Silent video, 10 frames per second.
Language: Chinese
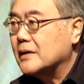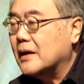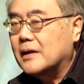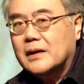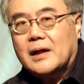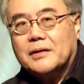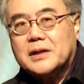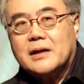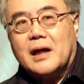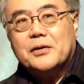哎，好
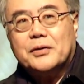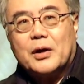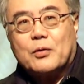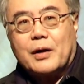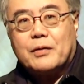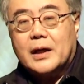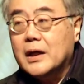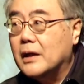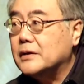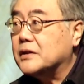像看了有点怪怪。
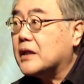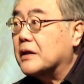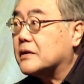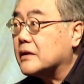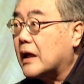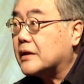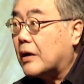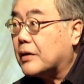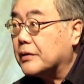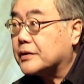第三次在祷
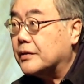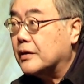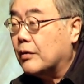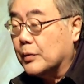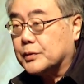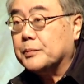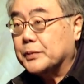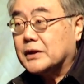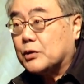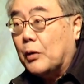告时候，我不是不
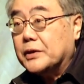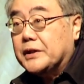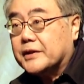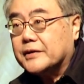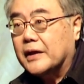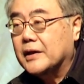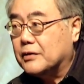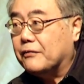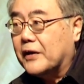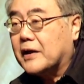是同一次，
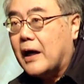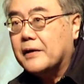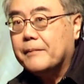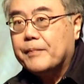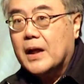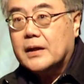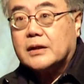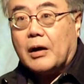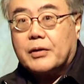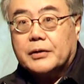就分开在
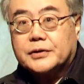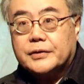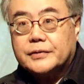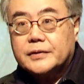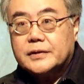祷告时候，